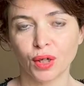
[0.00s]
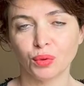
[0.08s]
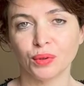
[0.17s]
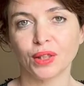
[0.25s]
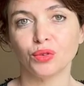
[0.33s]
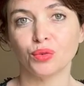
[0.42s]

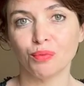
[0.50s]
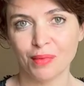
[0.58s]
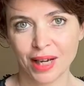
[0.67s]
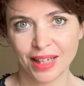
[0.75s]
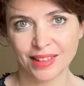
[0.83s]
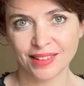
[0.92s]
qu'on a du
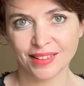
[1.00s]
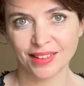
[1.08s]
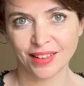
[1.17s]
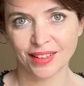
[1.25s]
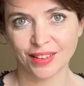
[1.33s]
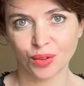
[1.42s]
mal à
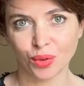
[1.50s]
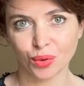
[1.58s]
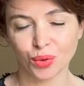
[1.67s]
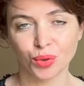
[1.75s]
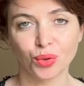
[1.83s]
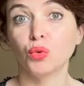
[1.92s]
distinguer dans
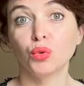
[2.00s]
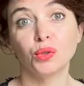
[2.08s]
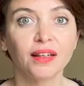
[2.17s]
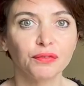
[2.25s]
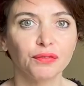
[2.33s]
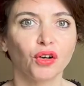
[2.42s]
l'audio
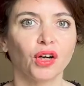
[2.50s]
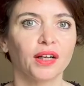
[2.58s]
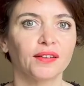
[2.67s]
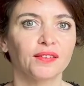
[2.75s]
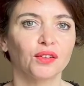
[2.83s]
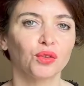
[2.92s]
ou un fort
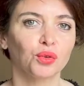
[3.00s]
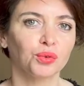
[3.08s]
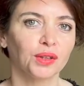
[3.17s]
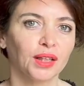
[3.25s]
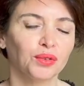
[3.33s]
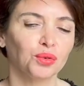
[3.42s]
accent
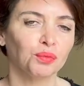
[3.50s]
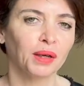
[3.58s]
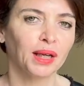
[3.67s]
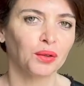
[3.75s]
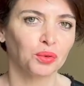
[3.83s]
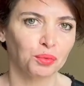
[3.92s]
qu'on a du
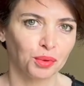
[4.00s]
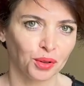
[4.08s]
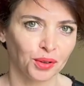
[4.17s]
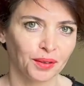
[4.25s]
mal à comprendre.